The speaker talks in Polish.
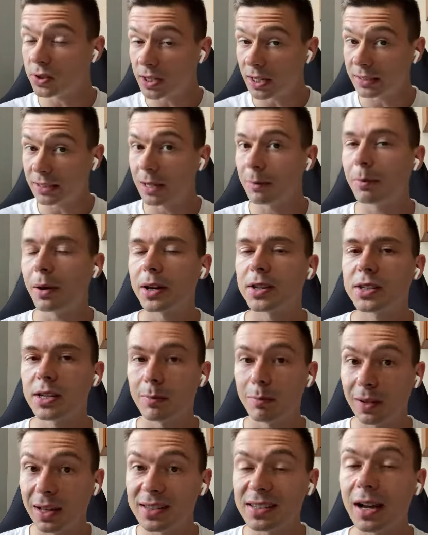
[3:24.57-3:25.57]
jak najbardziej
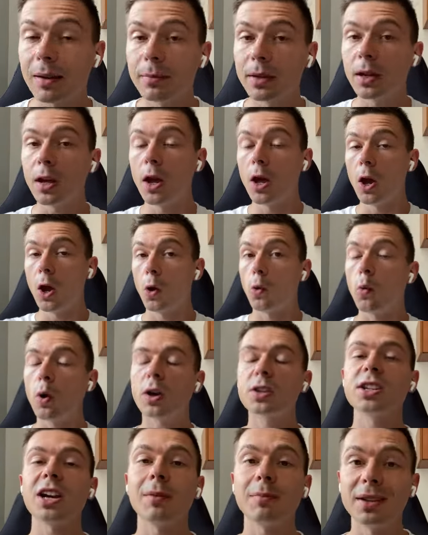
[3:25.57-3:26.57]
plecami,
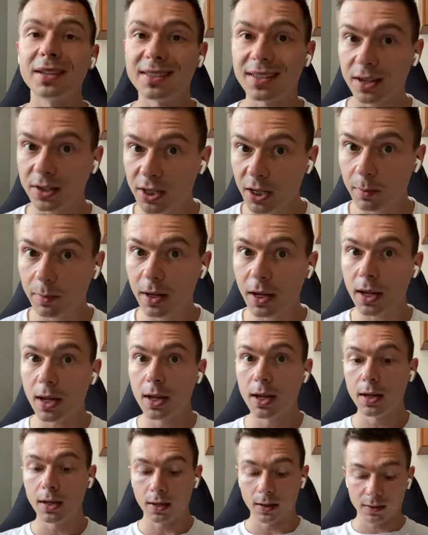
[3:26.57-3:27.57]
łokciami za siebie,
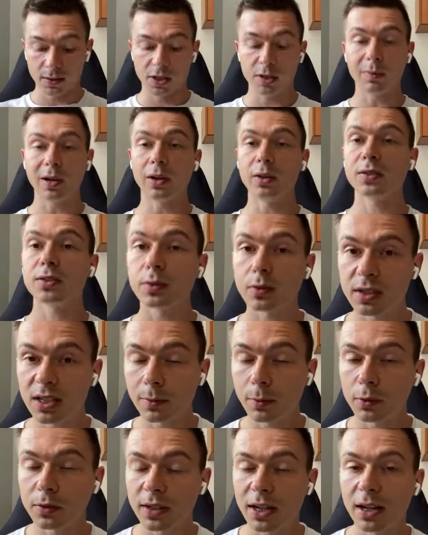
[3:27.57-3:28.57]
trzymając tą
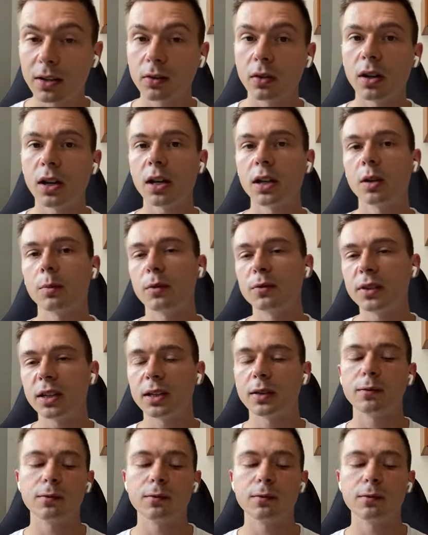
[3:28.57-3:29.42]
samą trajektorię, no bo wtedy